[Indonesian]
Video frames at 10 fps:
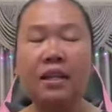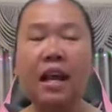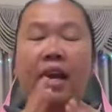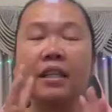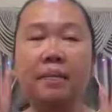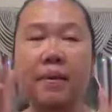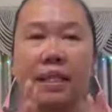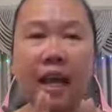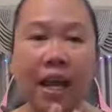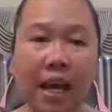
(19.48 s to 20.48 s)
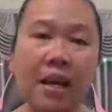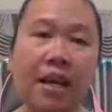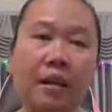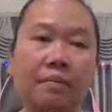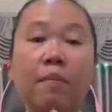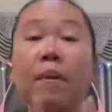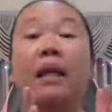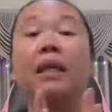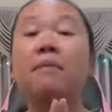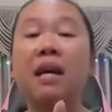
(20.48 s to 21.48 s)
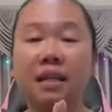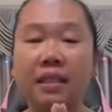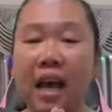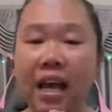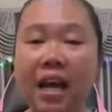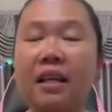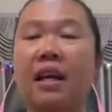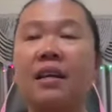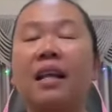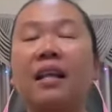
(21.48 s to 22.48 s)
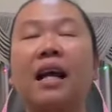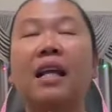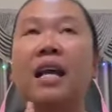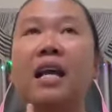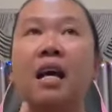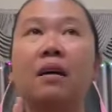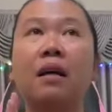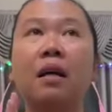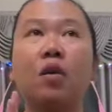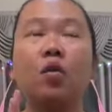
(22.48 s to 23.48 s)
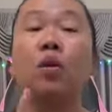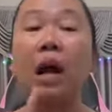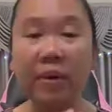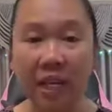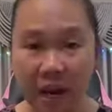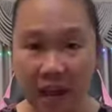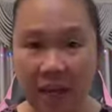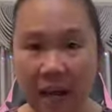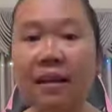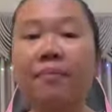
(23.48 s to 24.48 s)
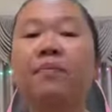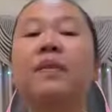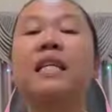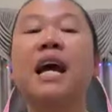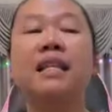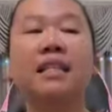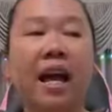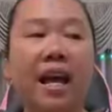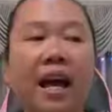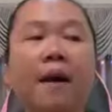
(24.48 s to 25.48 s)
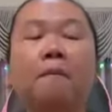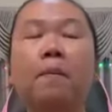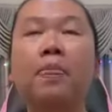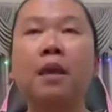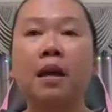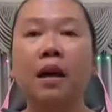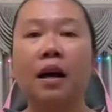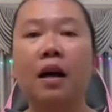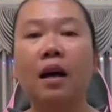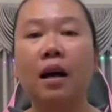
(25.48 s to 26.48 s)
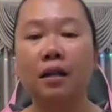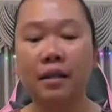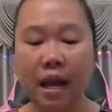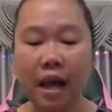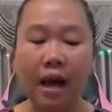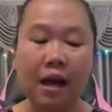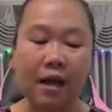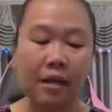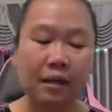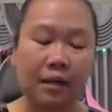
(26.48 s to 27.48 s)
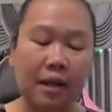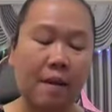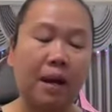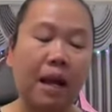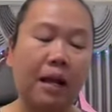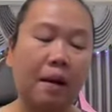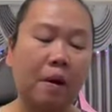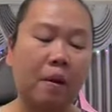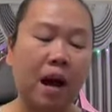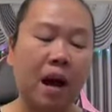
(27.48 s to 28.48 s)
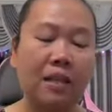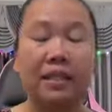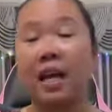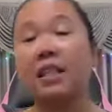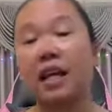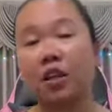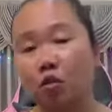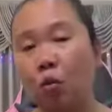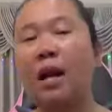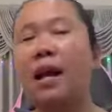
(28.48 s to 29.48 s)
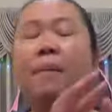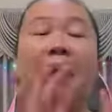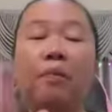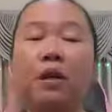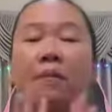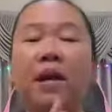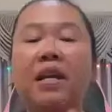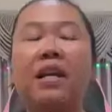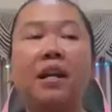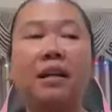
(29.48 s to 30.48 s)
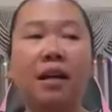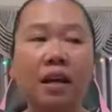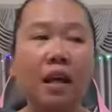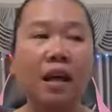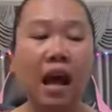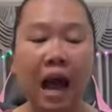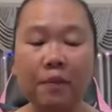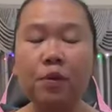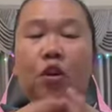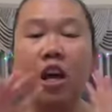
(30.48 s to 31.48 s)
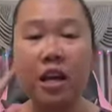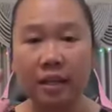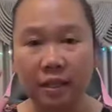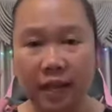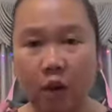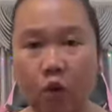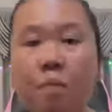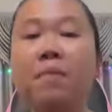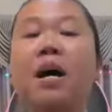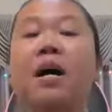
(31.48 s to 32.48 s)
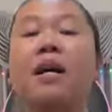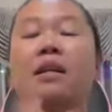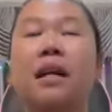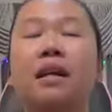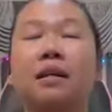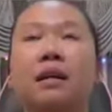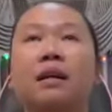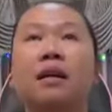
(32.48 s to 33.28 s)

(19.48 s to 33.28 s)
Dia SMS saya dan memaki-maki saya dengan kata-kata yang kurang menyenangkan di hati saya. Uh, dia dia menganggap bahwa saya cari cuan apapun namanya dan aib saudaranya saya umbar dan